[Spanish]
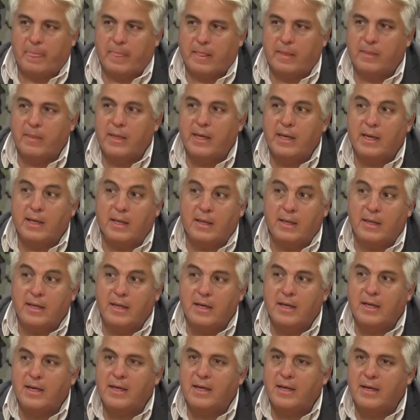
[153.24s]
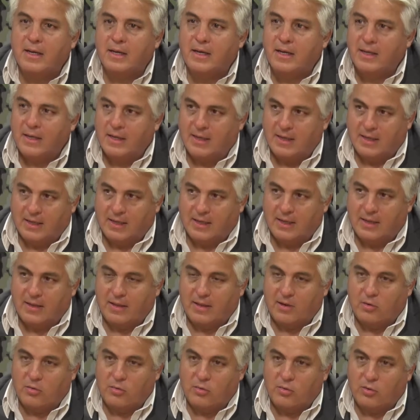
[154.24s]
día a día
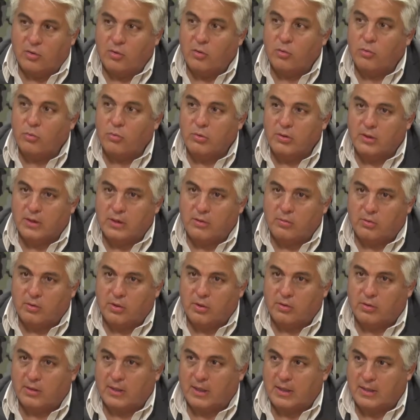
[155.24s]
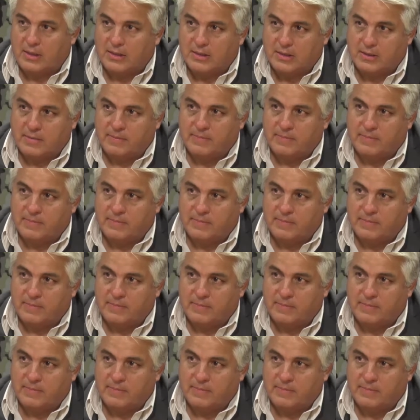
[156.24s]
cada uno de los cultivos de hortalizas.